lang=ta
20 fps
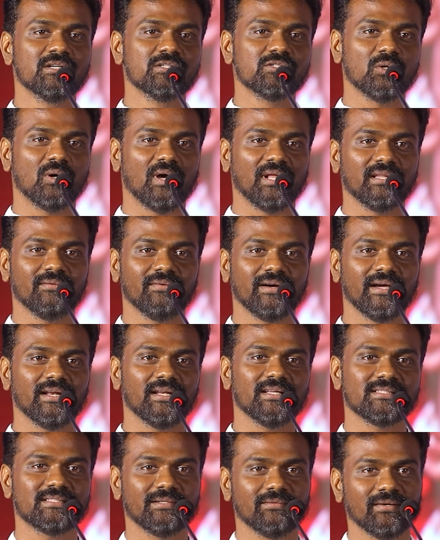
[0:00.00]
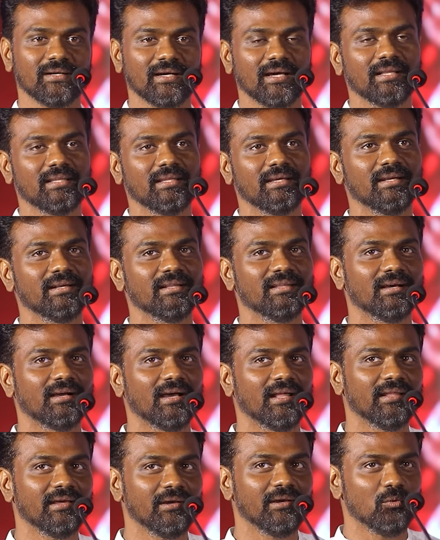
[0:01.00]
ஸோ அந்த வகையில் சிவகார்த்திகேயன் இந்த
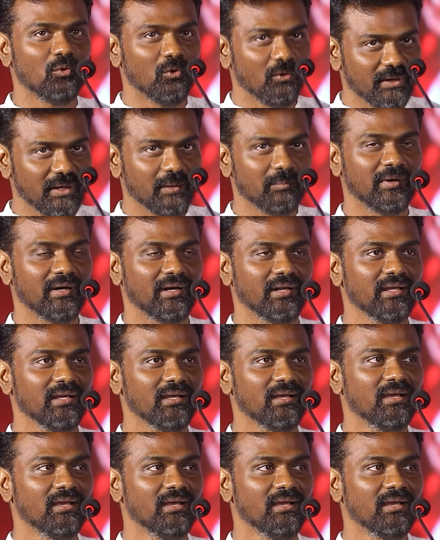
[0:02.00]
கதையை ஓகே பண்ணி